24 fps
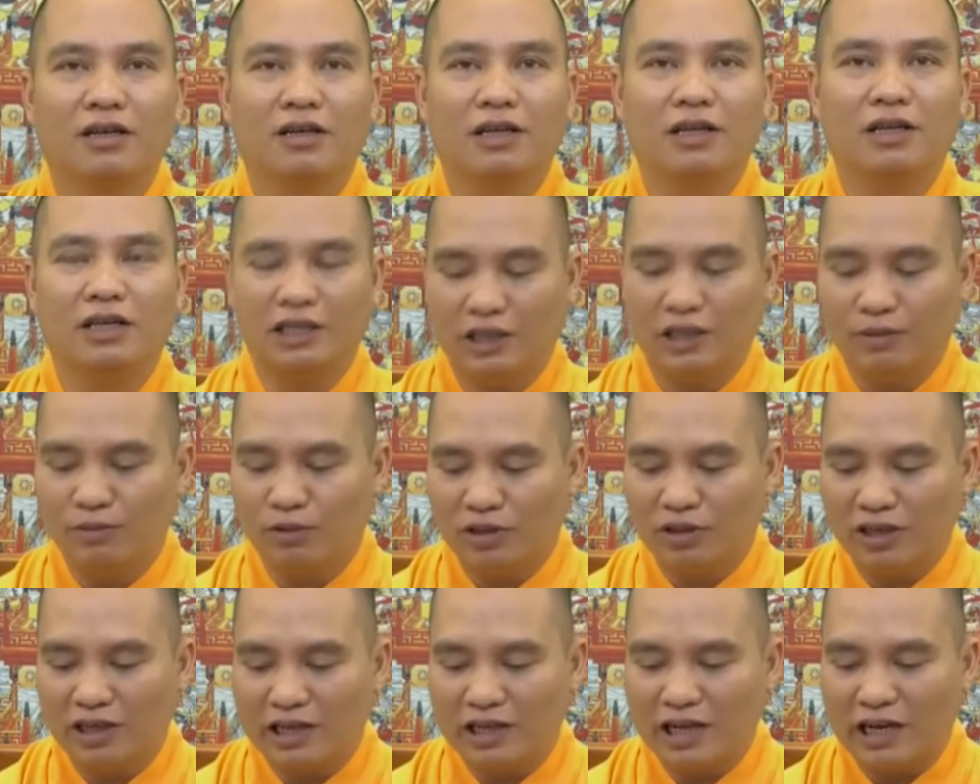thì chỉ
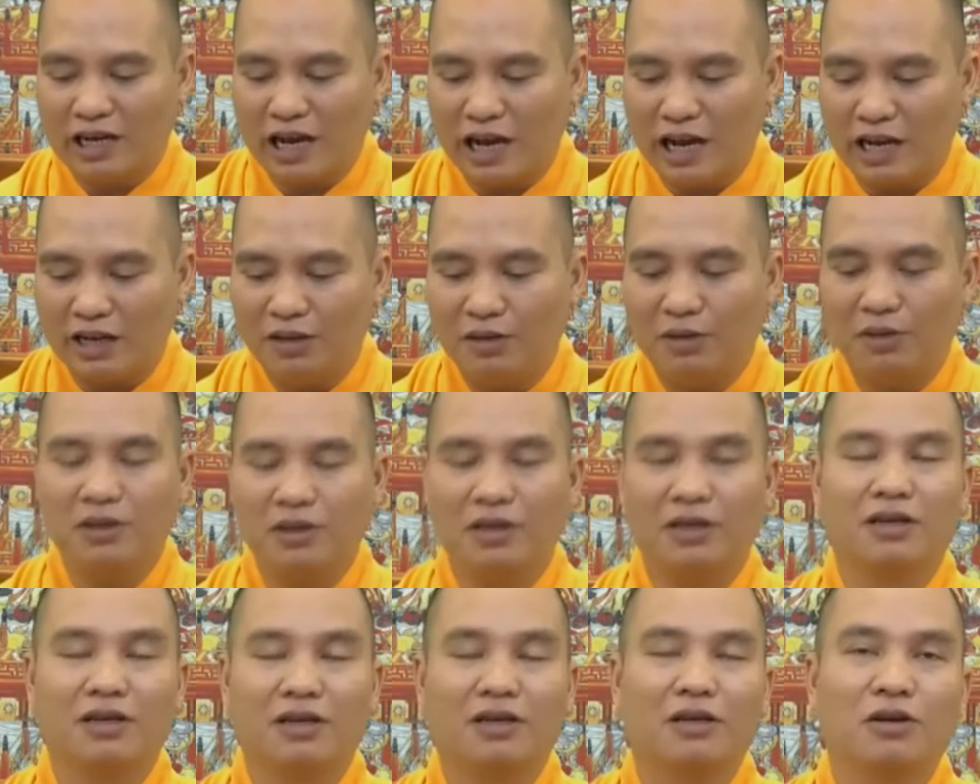một thời gian ngắn thôi
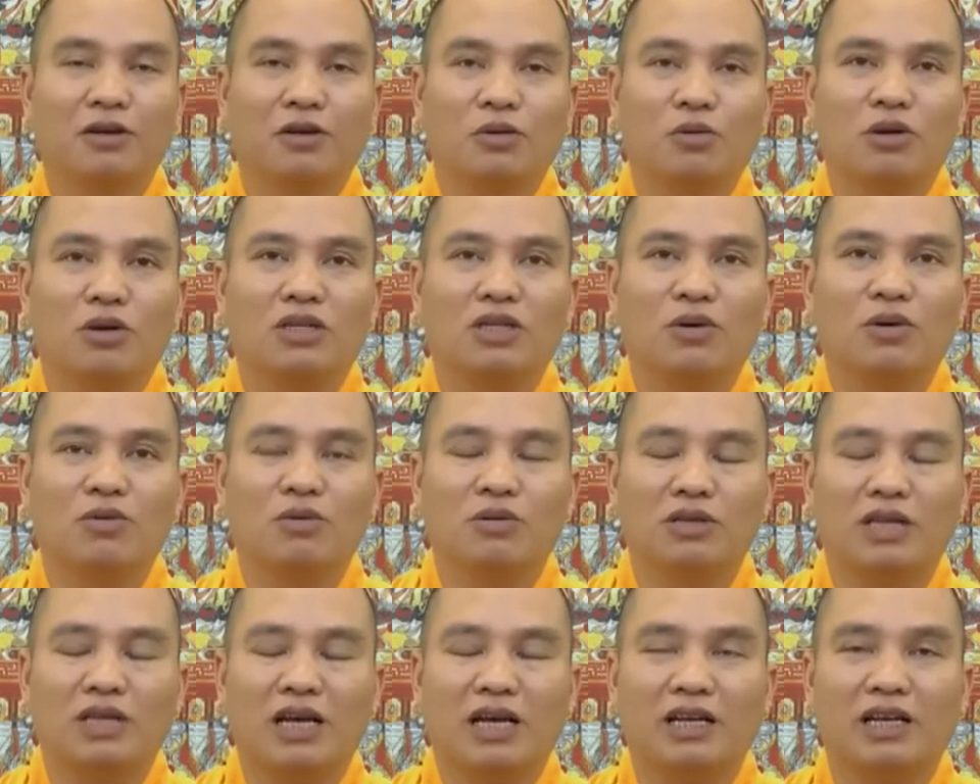cuộc sống
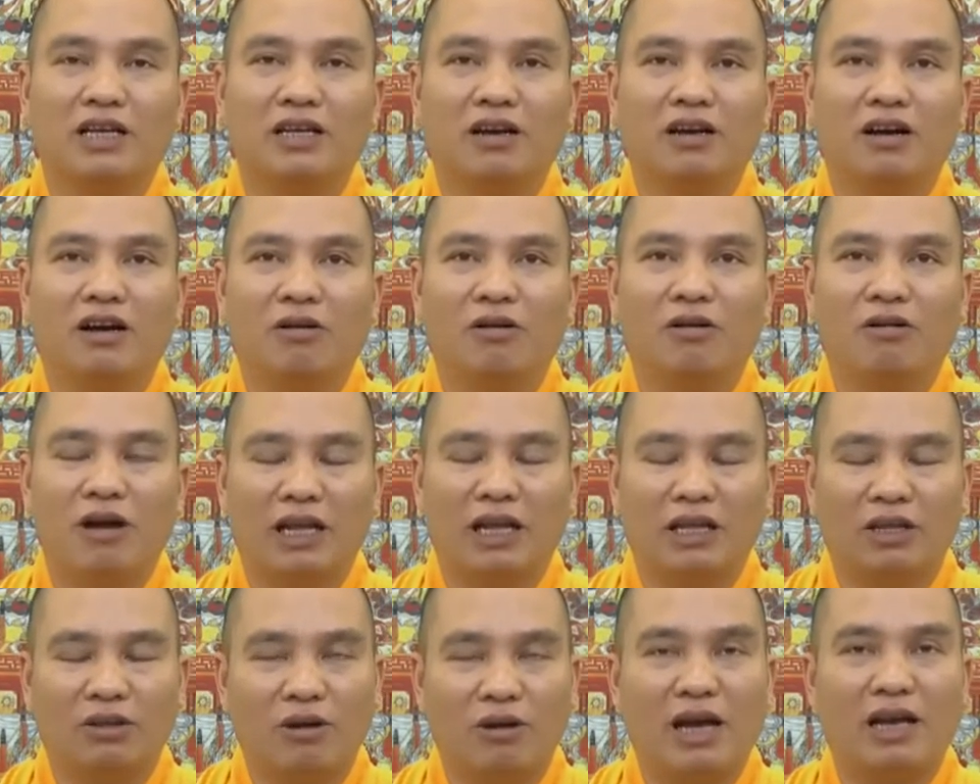của gia đình họ
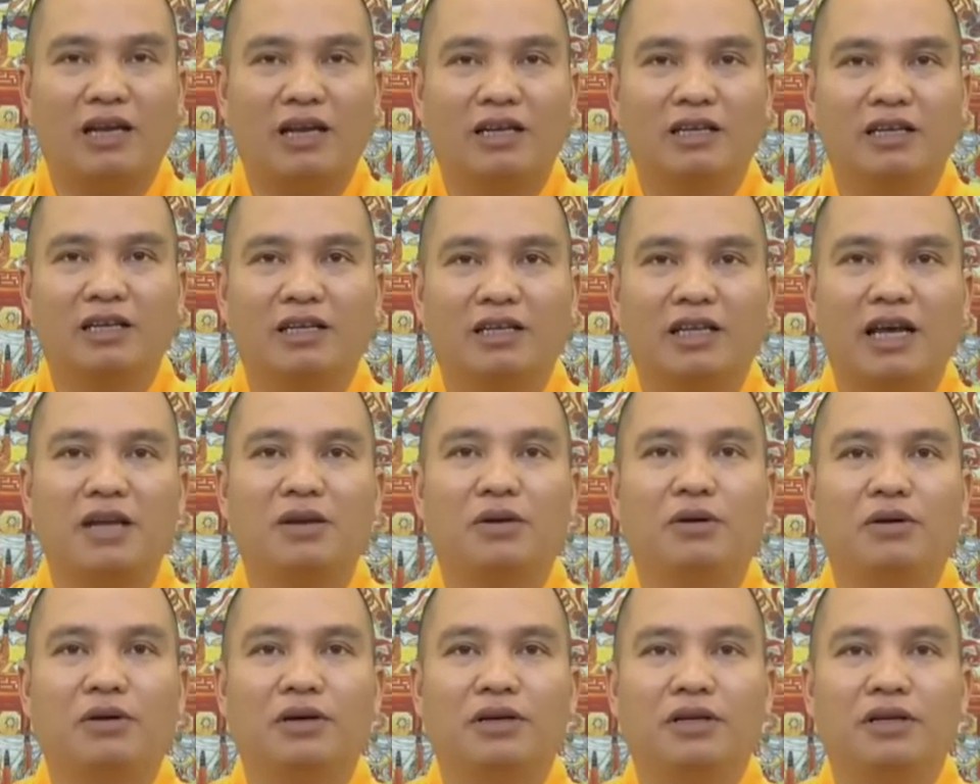hoàn toàn là gì thay
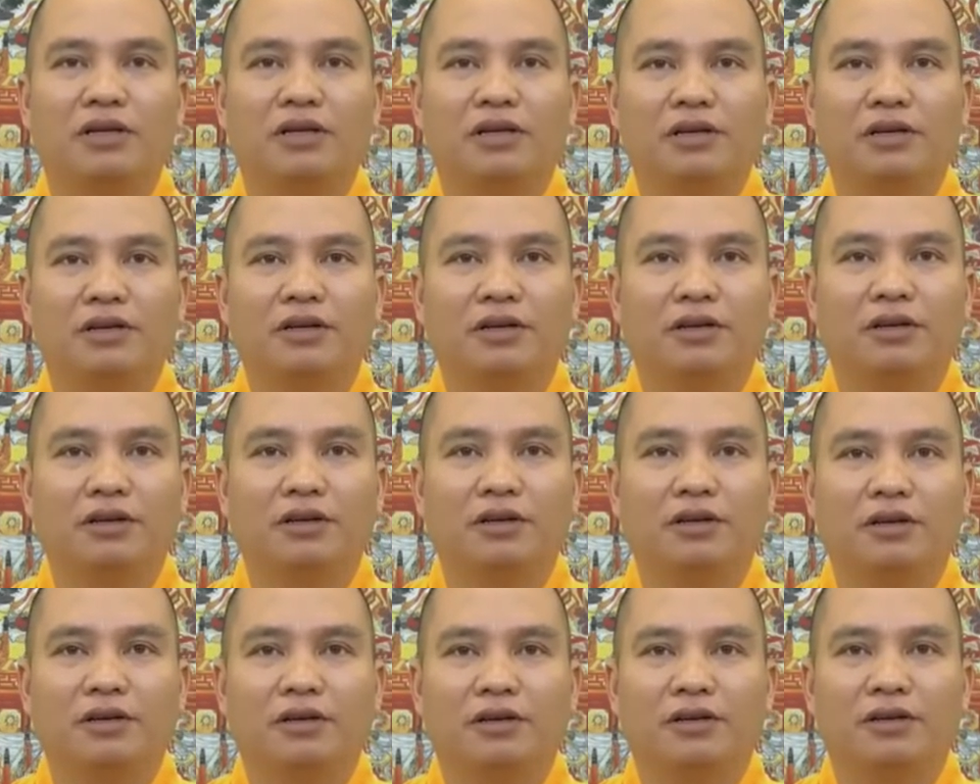đổi
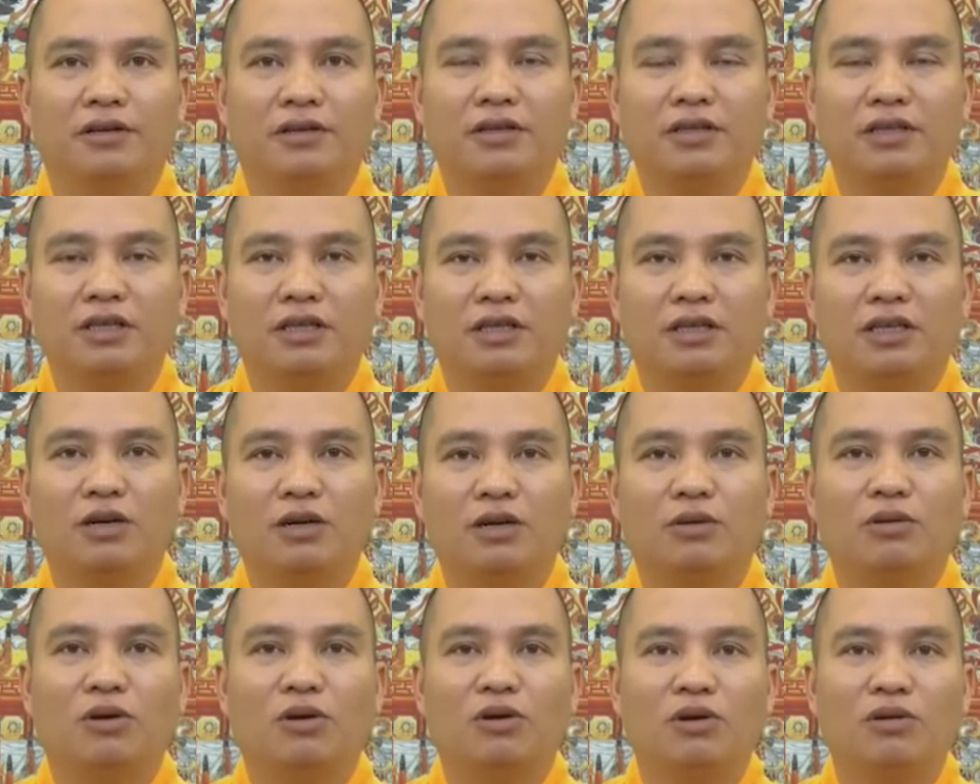những sự
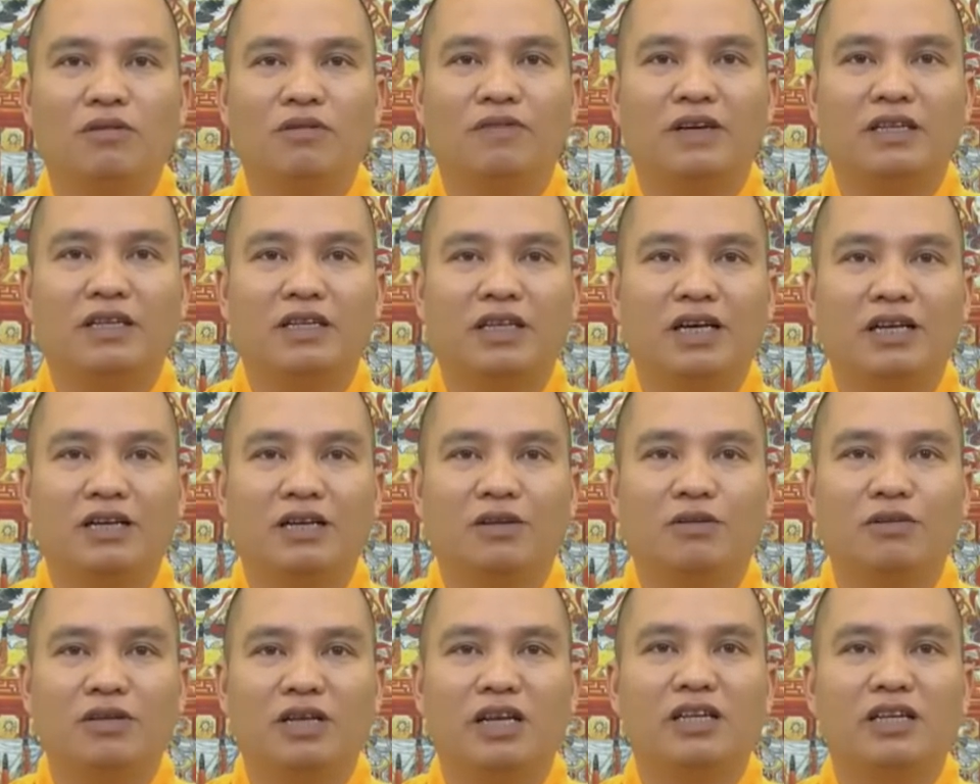thiếu thốn về vật chất
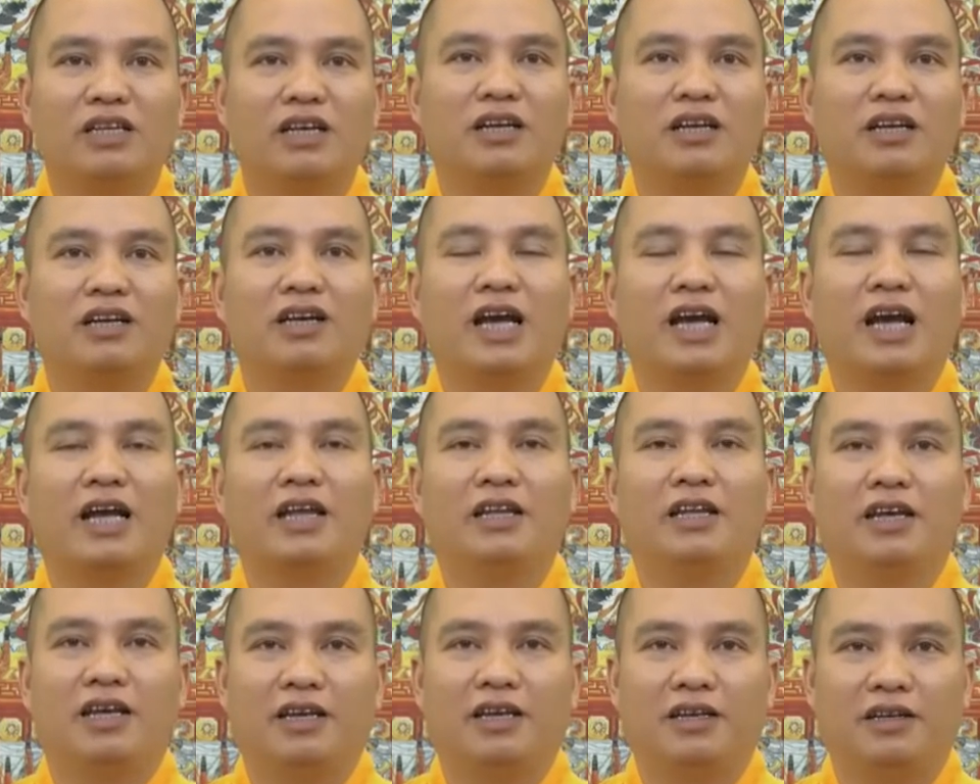cũng dần dần được cải
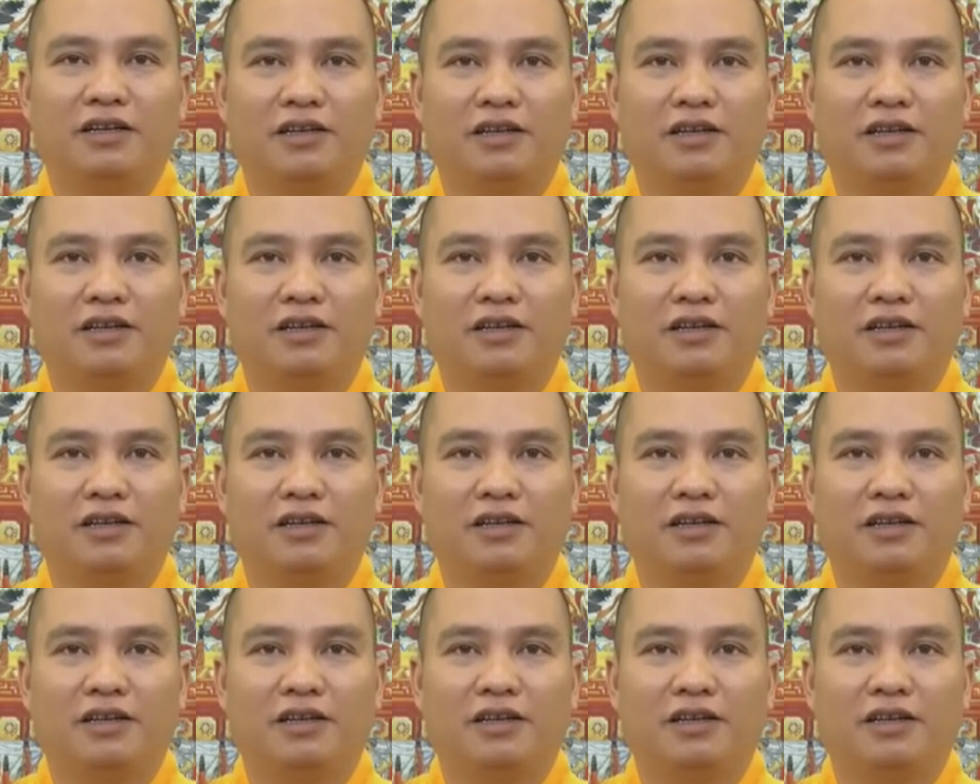thiện